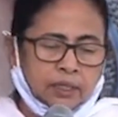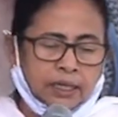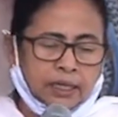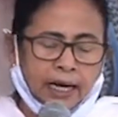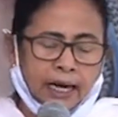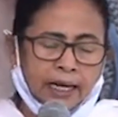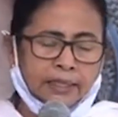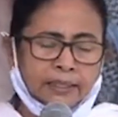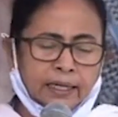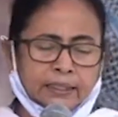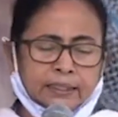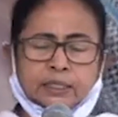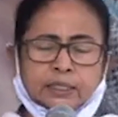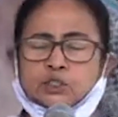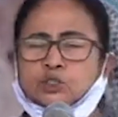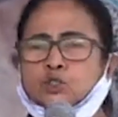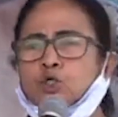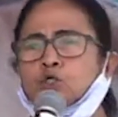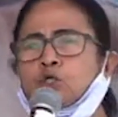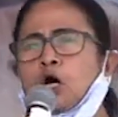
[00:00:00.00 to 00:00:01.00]
কালনা
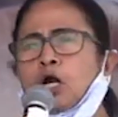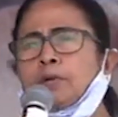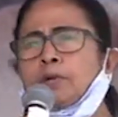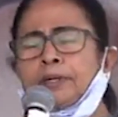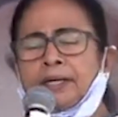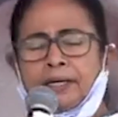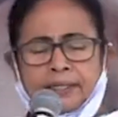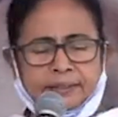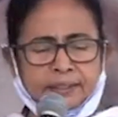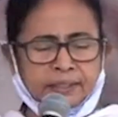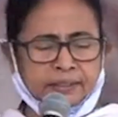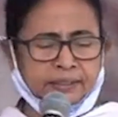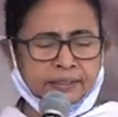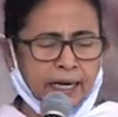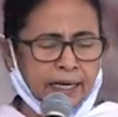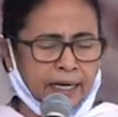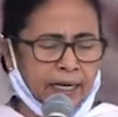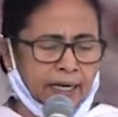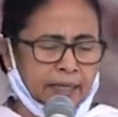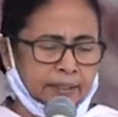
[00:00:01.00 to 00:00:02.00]
খ্রিস্ট ধর্মের একটি
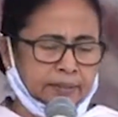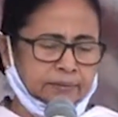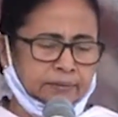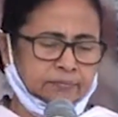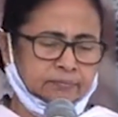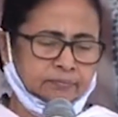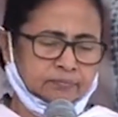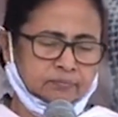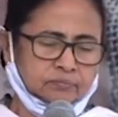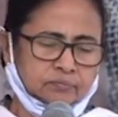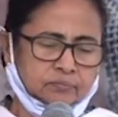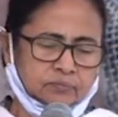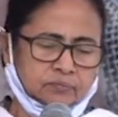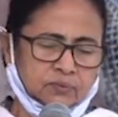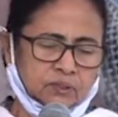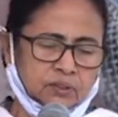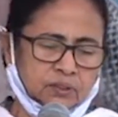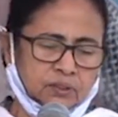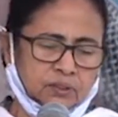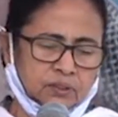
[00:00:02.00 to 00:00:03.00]
শাখার
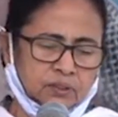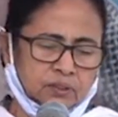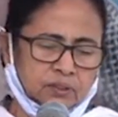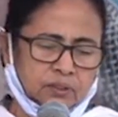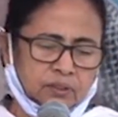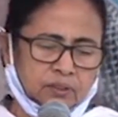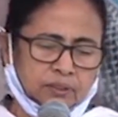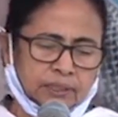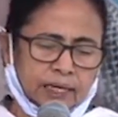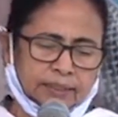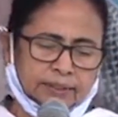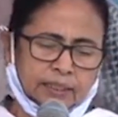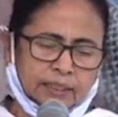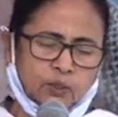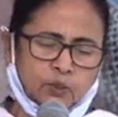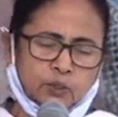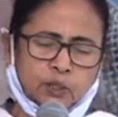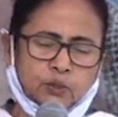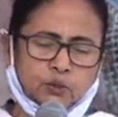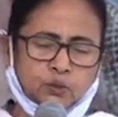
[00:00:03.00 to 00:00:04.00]

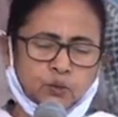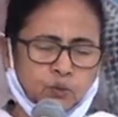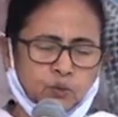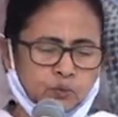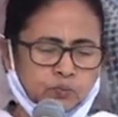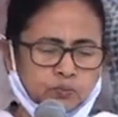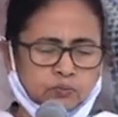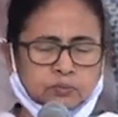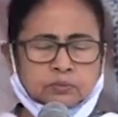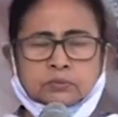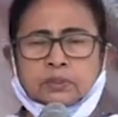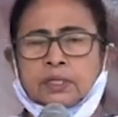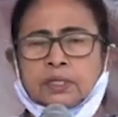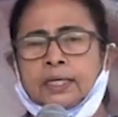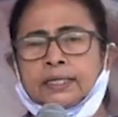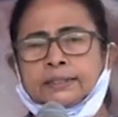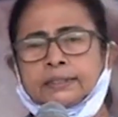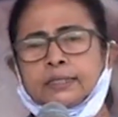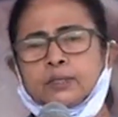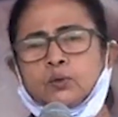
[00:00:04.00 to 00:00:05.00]
তাদেরও কিন্তু
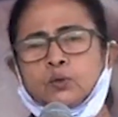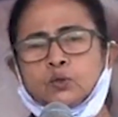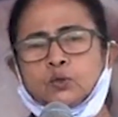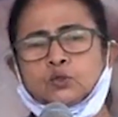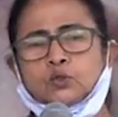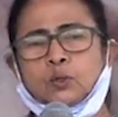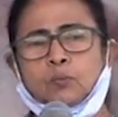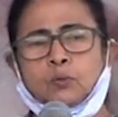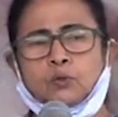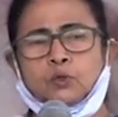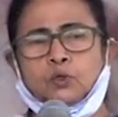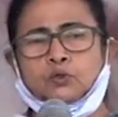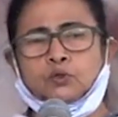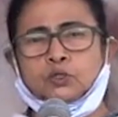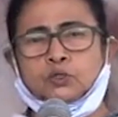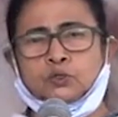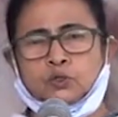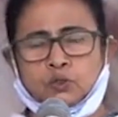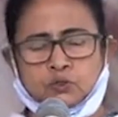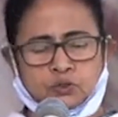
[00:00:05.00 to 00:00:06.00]
একটি গুরুত্বপূর্ণ
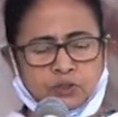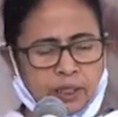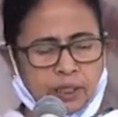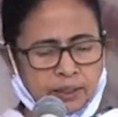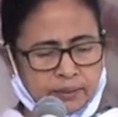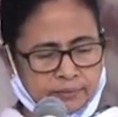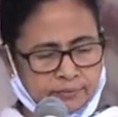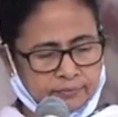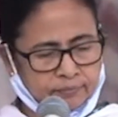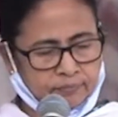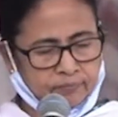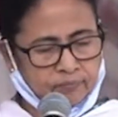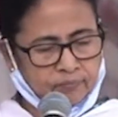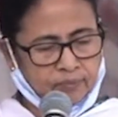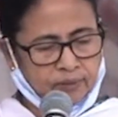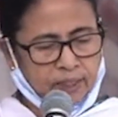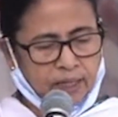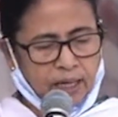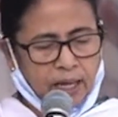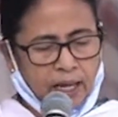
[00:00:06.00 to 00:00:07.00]
তীর্থস্থান
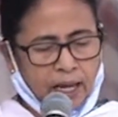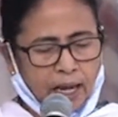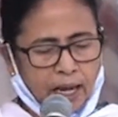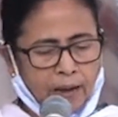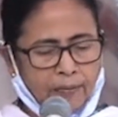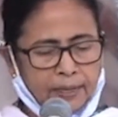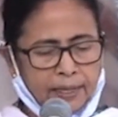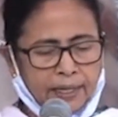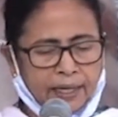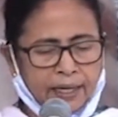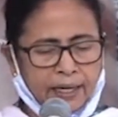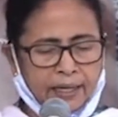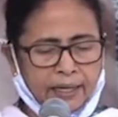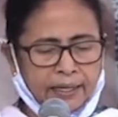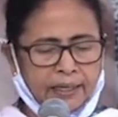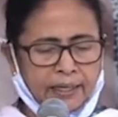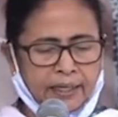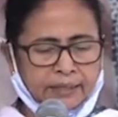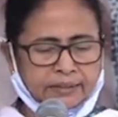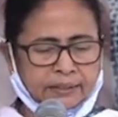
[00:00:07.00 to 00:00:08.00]
আবার
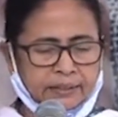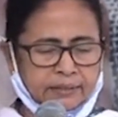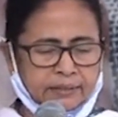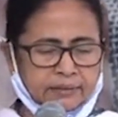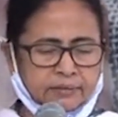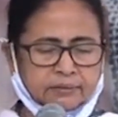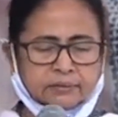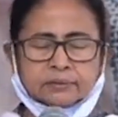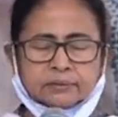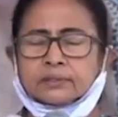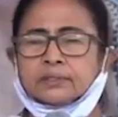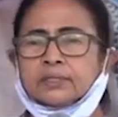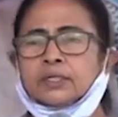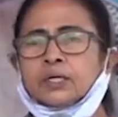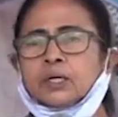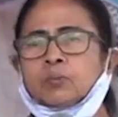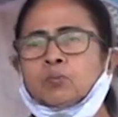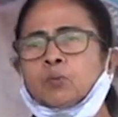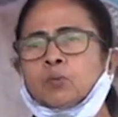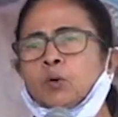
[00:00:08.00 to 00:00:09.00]
এখানেই আছে
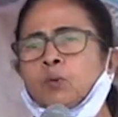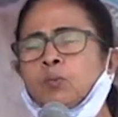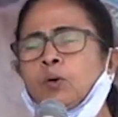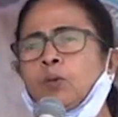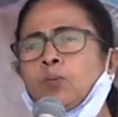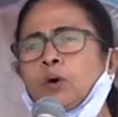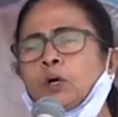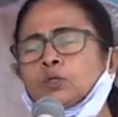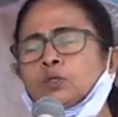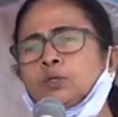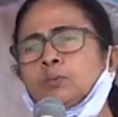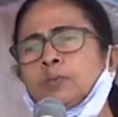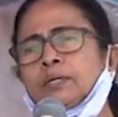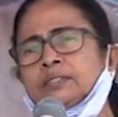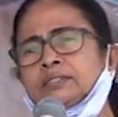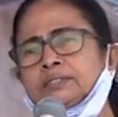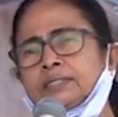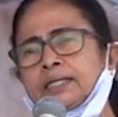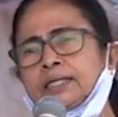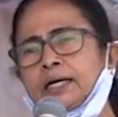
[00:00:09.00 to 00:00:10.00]
পূর্ব
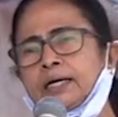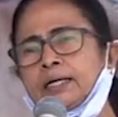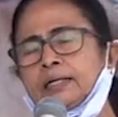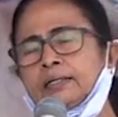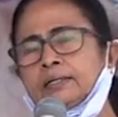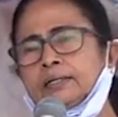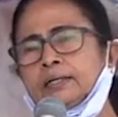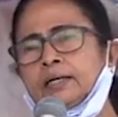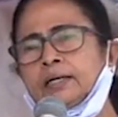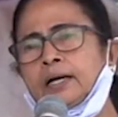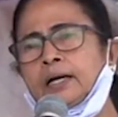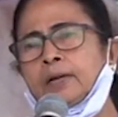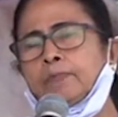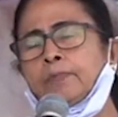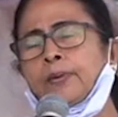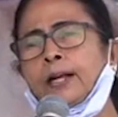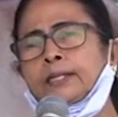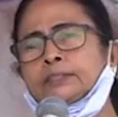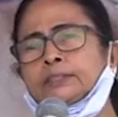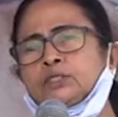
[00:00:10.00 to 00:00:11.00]
বর্ধমান জেলার
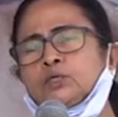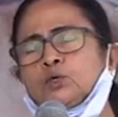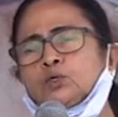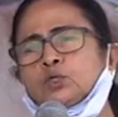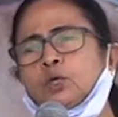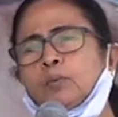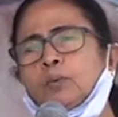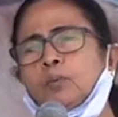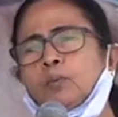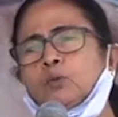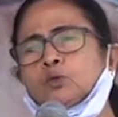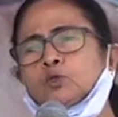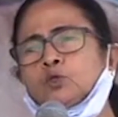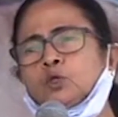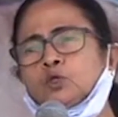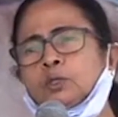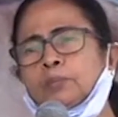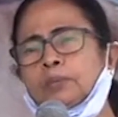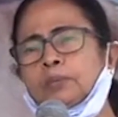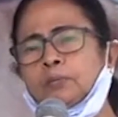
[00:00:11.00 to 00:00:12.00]
প্রাচীনতম
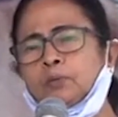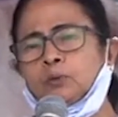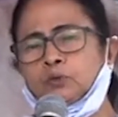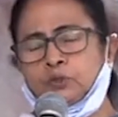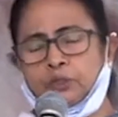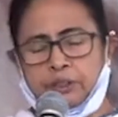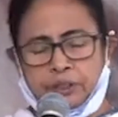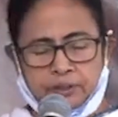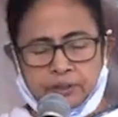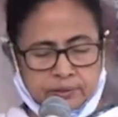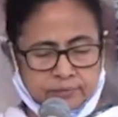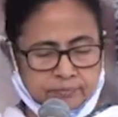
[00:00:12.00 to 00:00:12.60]
বুদ্ধদেবের মন্দির